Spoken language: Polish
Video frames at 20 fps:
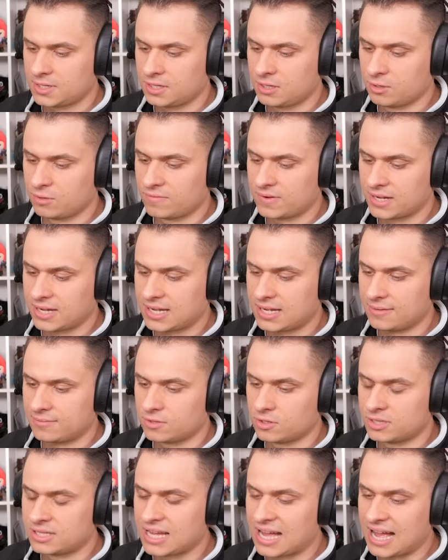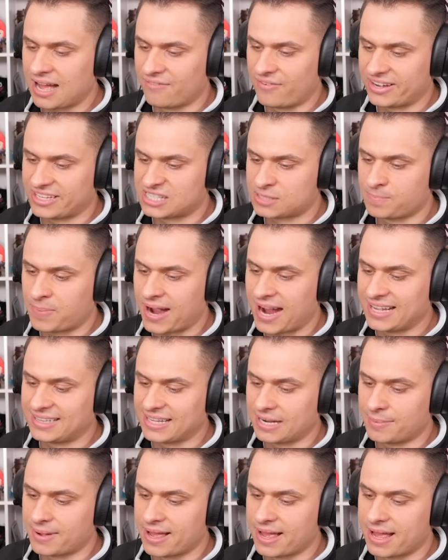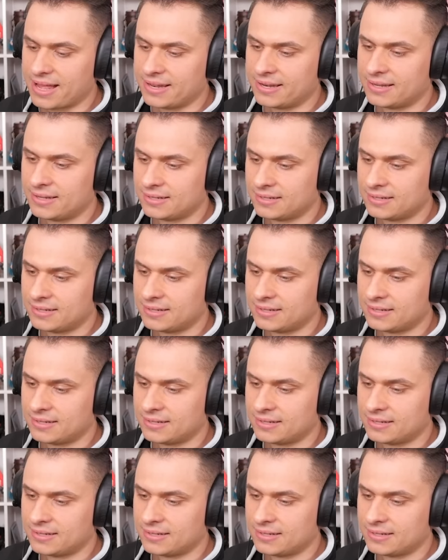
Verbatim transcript: I uwaga, no dawaj, Spiderman!